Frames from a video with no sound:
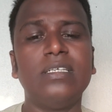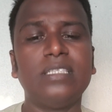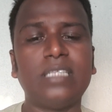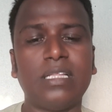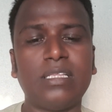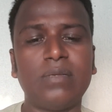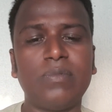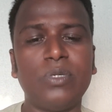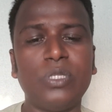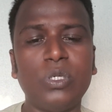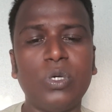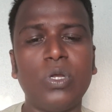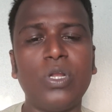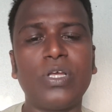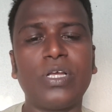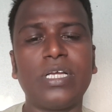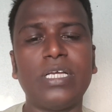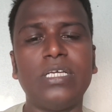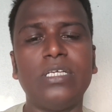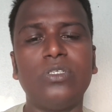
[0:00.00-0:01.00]
তাদের মধ্যে
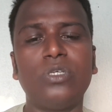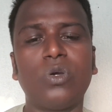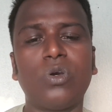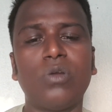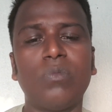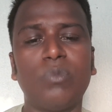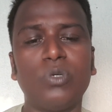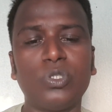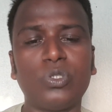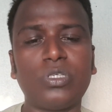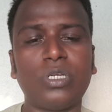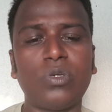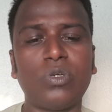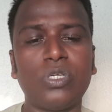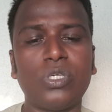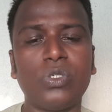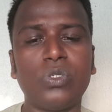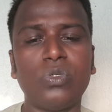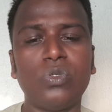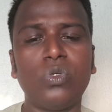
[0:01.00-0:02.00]
অনেকেই যখন বুস্টার
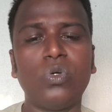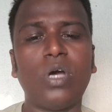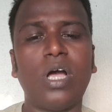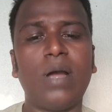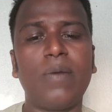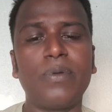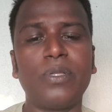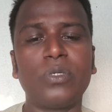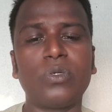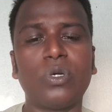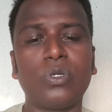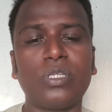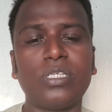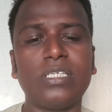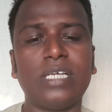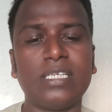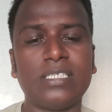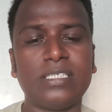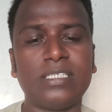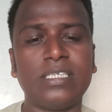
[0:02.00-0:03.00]
ডোজের জন্য আবেদন করতে
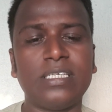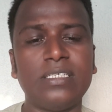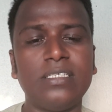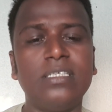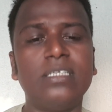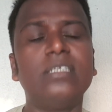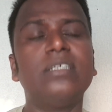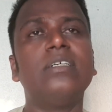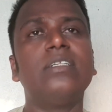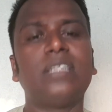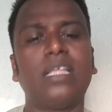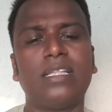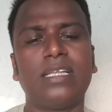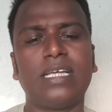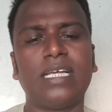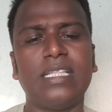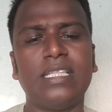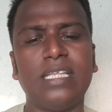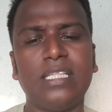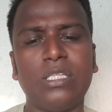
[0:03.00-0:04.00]
যাচ্ছেন
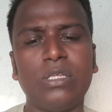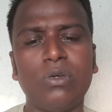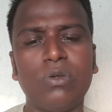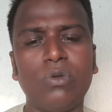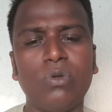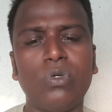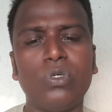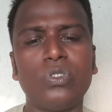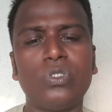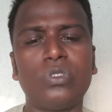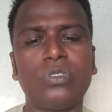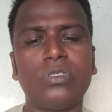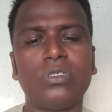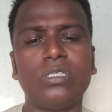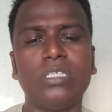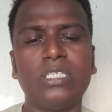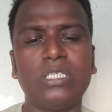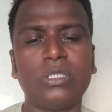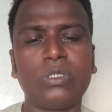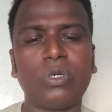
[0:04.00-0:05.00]
তাদেরকে দ্বিতীয় ডোজ
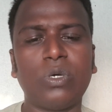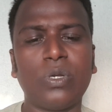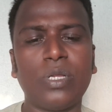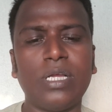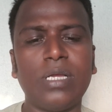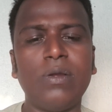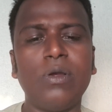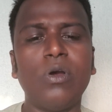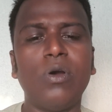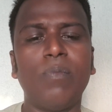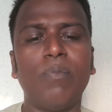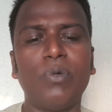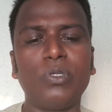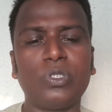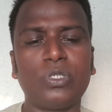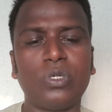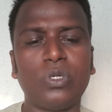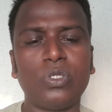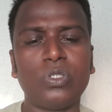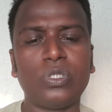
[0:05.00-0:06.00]
নিশ্চিত করে
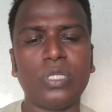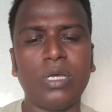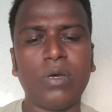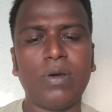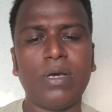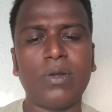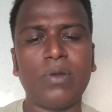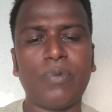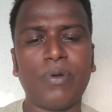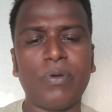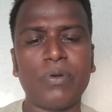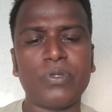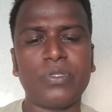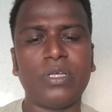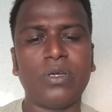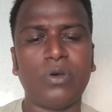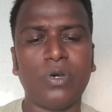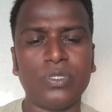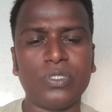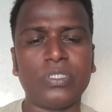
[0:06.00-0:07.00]
বুস্টার ডোজ দেওয়ার পরামর্শ
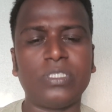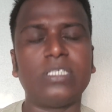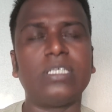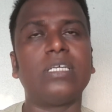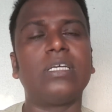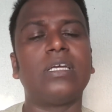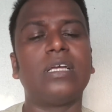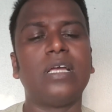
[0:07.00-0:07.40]
দেওয়া হচ্ছে